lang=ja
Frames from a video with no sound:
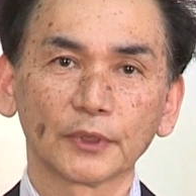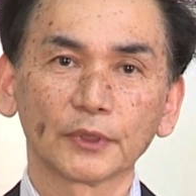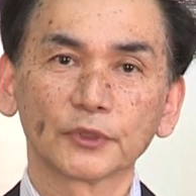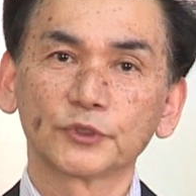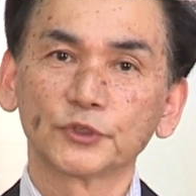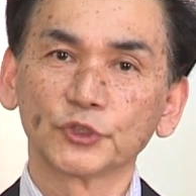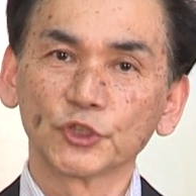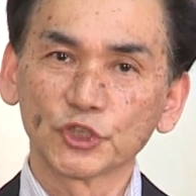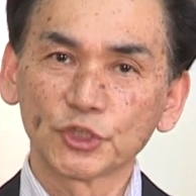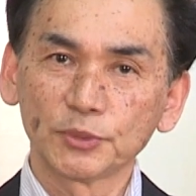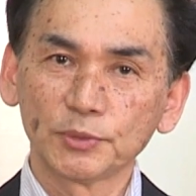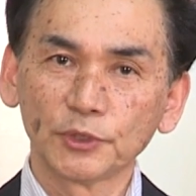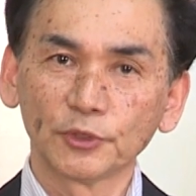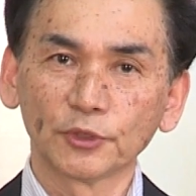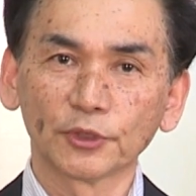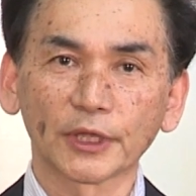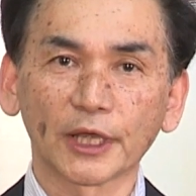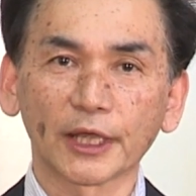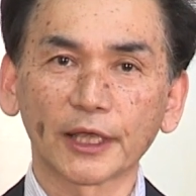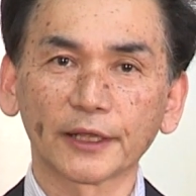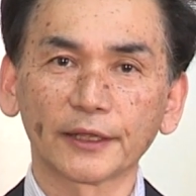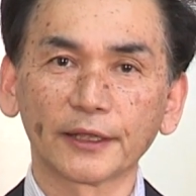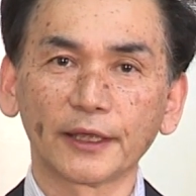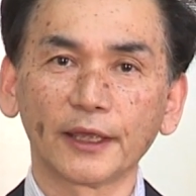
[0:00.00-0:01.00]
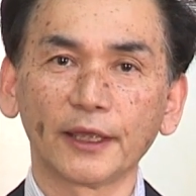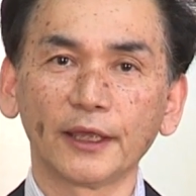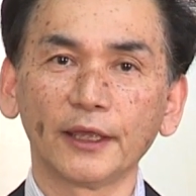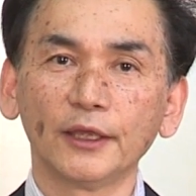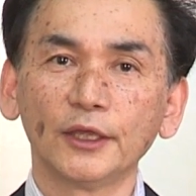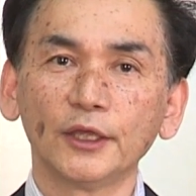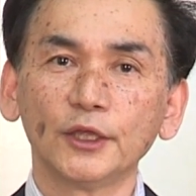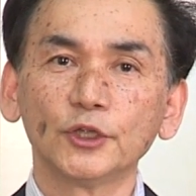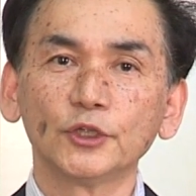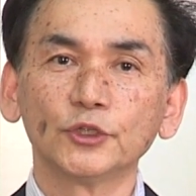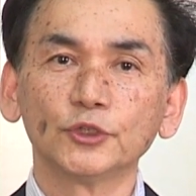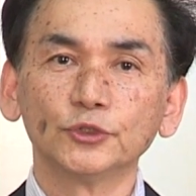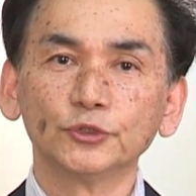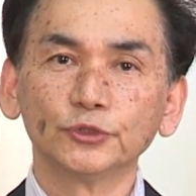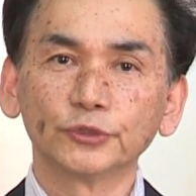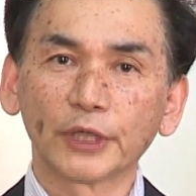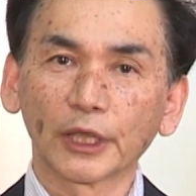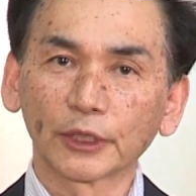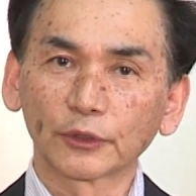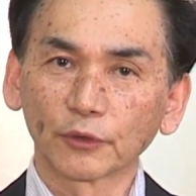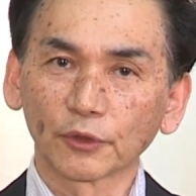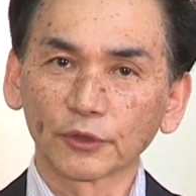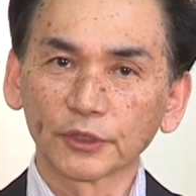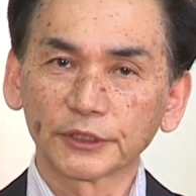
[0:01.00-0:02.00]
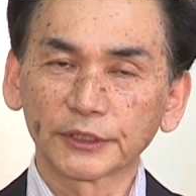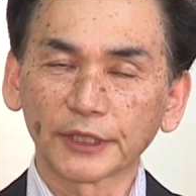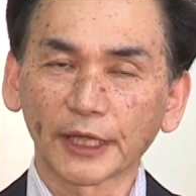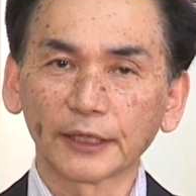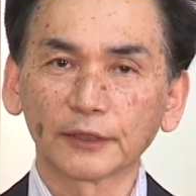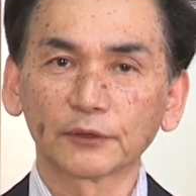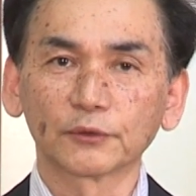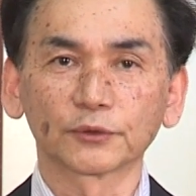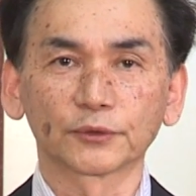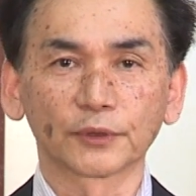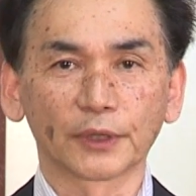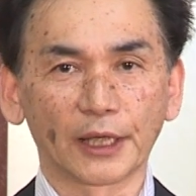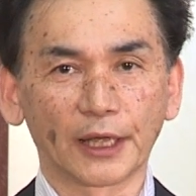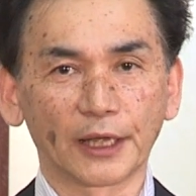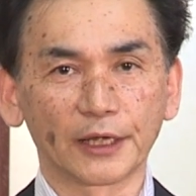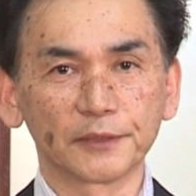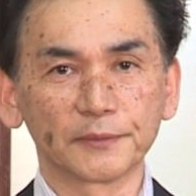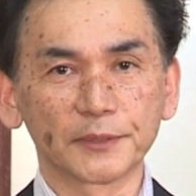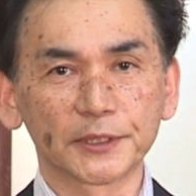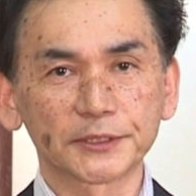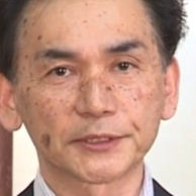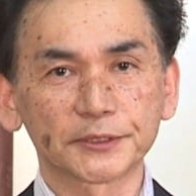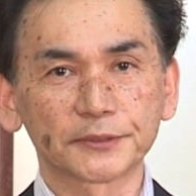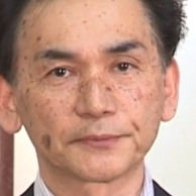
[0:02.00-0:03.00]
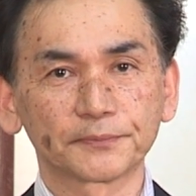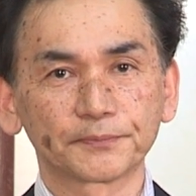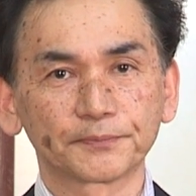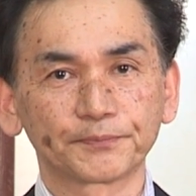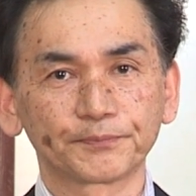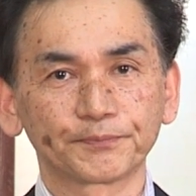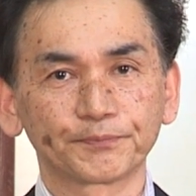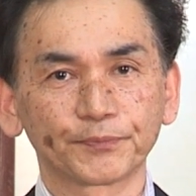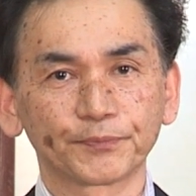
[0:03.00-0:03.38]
苦しみの中で受け取りたいことがあります